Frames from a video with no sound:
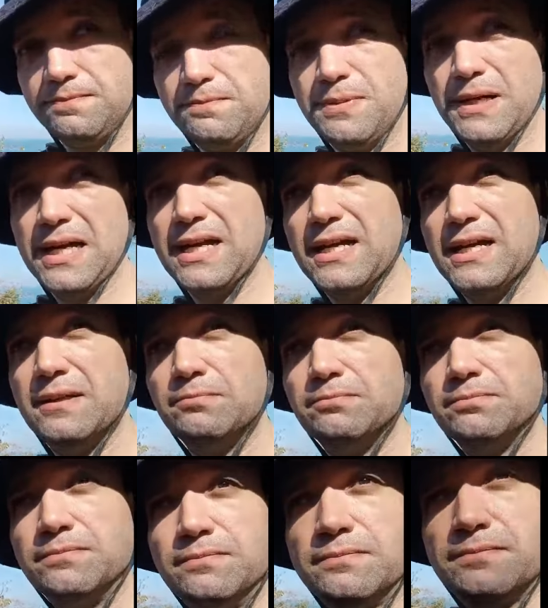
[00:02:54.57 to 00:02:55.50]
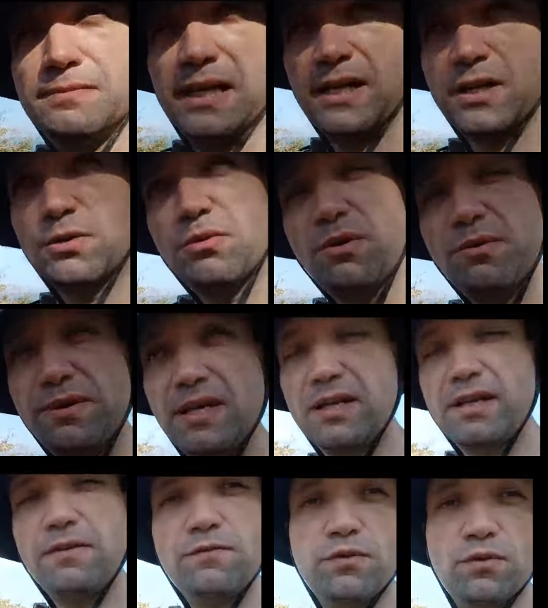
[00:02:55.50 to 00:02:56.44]
para para no
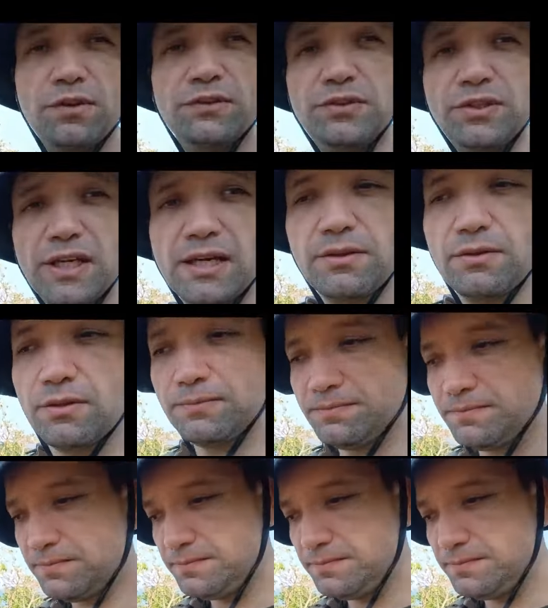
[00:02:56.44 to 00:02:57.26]
vivir influenciado